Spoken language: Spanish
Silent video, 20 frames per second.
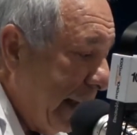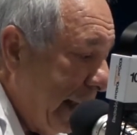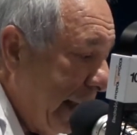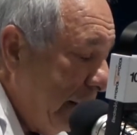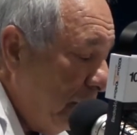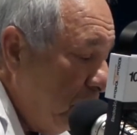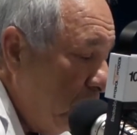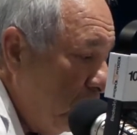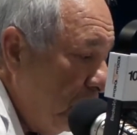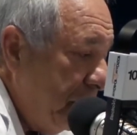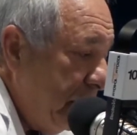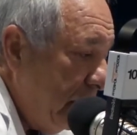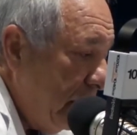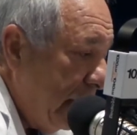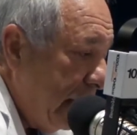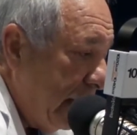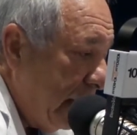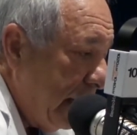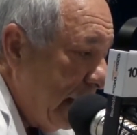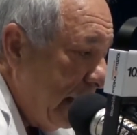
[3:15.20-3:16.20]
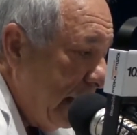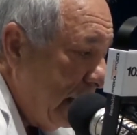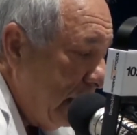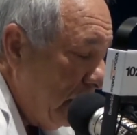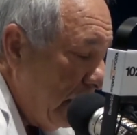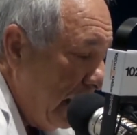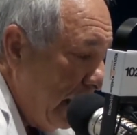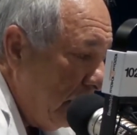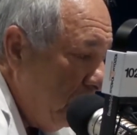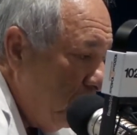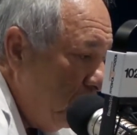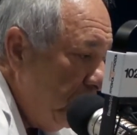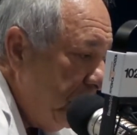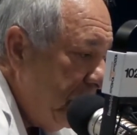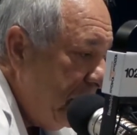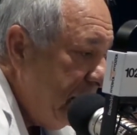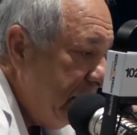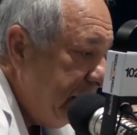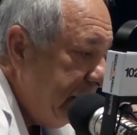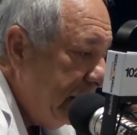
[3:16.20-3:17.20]
en muy, en
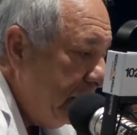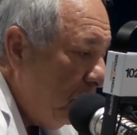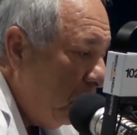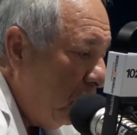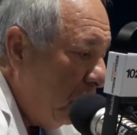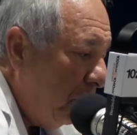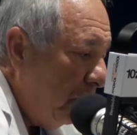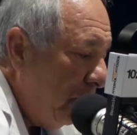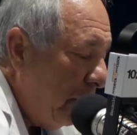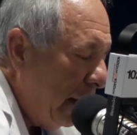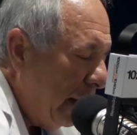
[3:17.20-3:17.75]
muy íntimo